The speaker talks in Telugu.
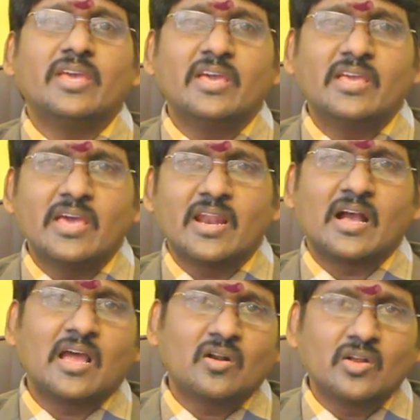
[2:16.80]
ఏ ఏ
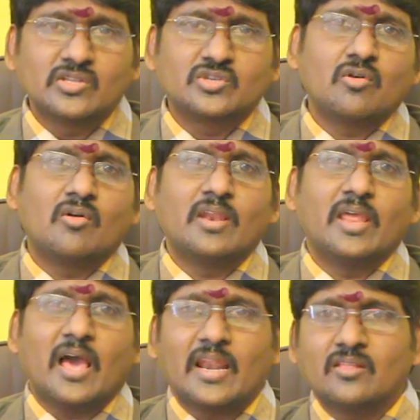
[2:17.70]
రంగాలను ఎంచుకోవాలి
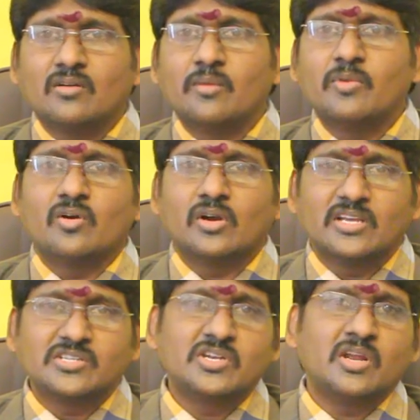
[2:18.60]
అనేది కూడా మీ యొక్క
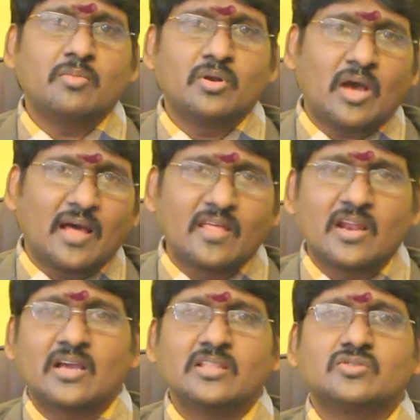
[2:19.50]
డెస్టినీ నెంబర్ను
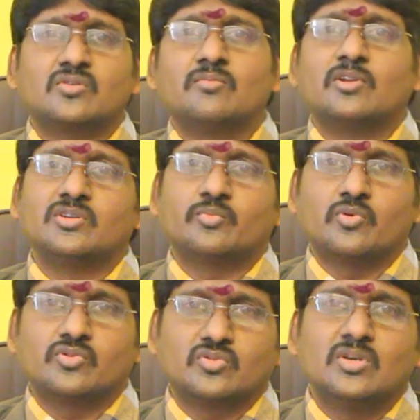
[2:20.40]
ఆధారంగా తీసుకొని మనం
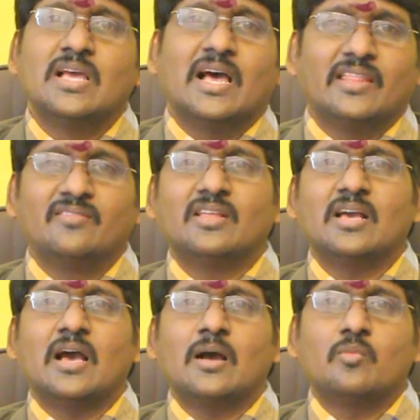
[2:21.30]
చెప్పుకోవచ్చు
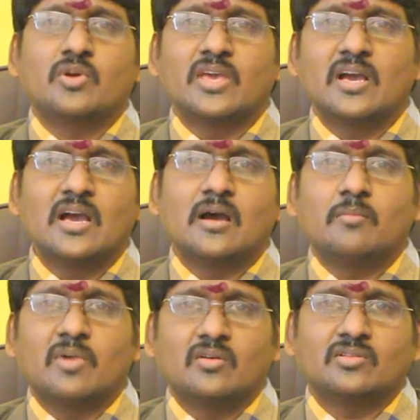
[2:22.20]
అదేవిధంగా ముఖ్యంగా
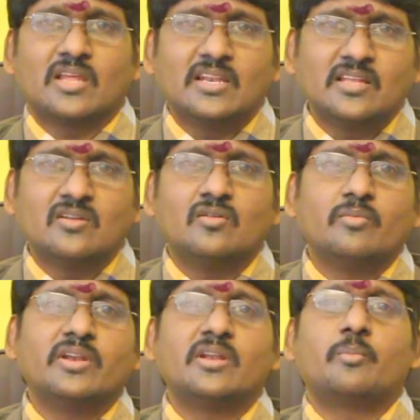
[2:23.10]
మనకు తల్లిదండ్రులు
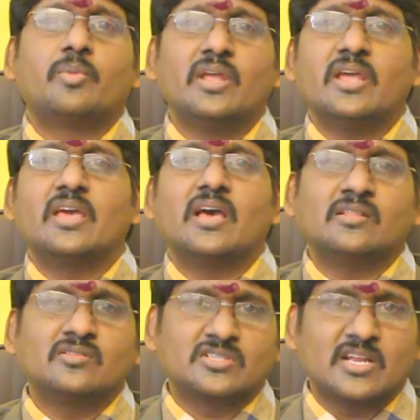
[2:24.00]
పెట్టిన పేరే
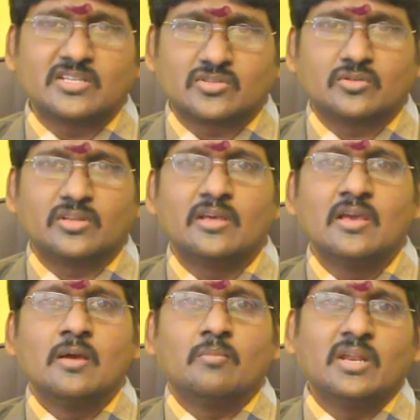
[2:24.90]
అదృష్టాన్ని ఇస్తుంది
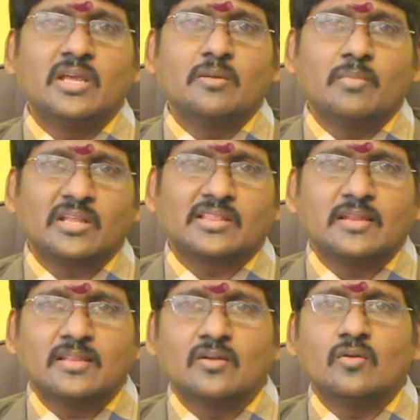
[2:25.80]
మరి మన
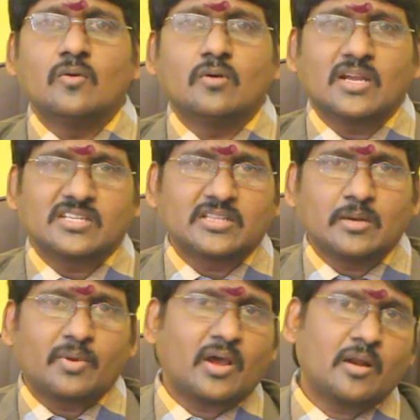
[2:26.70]
తల్లిదండ్రులు
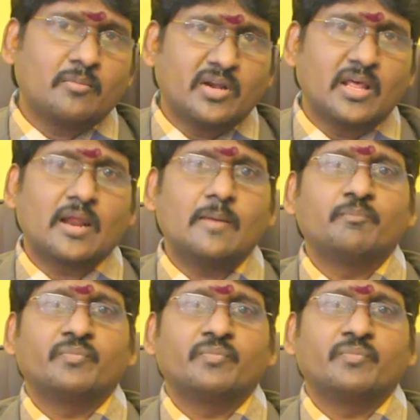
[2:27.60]
నక్షత్ర ప్రకారం పెట్టారా